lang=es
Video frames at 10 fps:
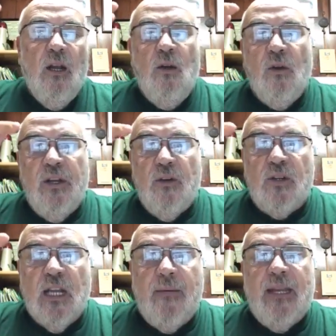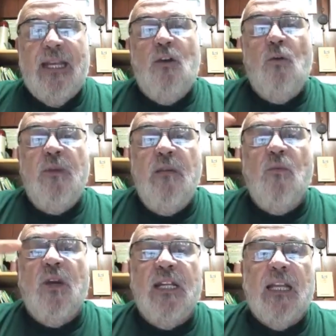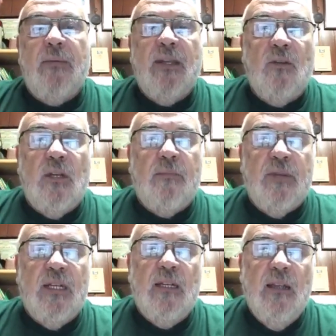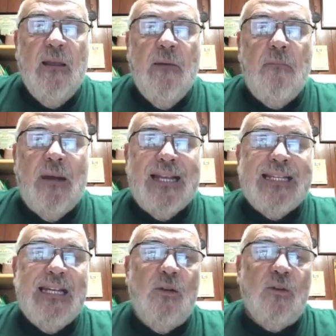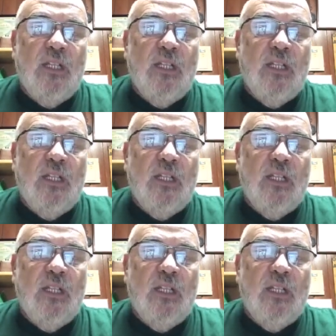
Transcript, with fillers: Lo que no sabe es que lo mismo que está viendo la piel pasa en los